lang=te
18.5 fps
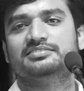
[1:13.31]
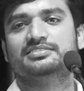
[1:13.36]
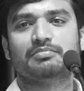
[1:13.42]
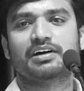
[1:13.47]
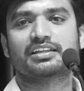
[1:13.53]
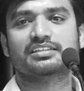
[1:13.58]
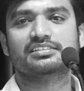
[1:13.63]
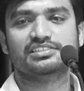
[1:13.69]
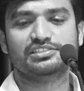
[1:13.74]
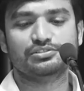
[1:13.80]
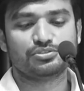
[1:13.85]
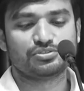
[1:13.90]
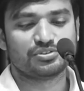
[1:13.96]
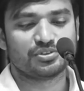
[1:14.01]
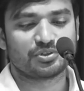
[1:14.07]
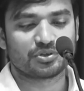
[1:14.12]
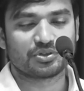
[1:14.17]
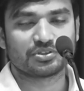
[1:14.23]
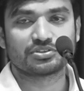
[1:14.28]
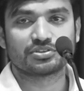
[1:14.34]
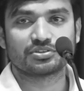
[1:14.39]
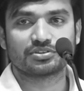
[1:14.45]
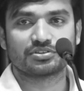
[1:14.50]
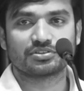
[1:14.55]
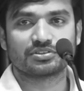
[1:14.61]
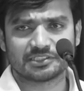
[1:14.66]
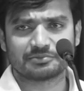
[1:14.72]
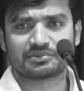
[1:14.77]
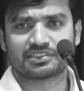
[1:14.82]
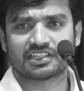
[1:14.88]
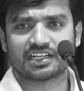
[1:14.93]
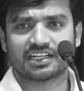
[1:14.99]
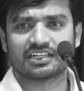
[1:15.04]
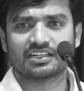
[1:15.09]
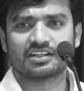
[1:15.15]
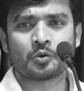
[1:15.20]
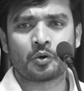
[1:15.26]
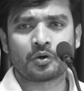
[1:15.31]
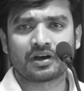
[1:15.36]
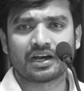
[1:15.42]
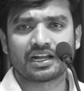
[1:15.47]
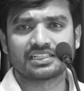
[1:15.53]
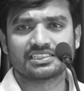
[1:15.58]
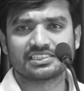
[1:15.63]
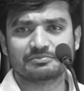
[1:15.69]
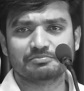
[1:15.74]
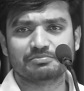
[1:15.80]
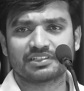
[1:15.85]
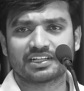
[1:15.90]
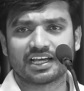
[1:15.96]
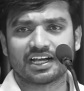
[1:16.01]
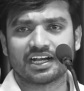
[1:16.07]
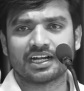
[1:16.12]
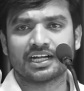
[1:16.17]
మన జీవితం ఈరోజు చెప్తున్నా కుక్కలు చింపిన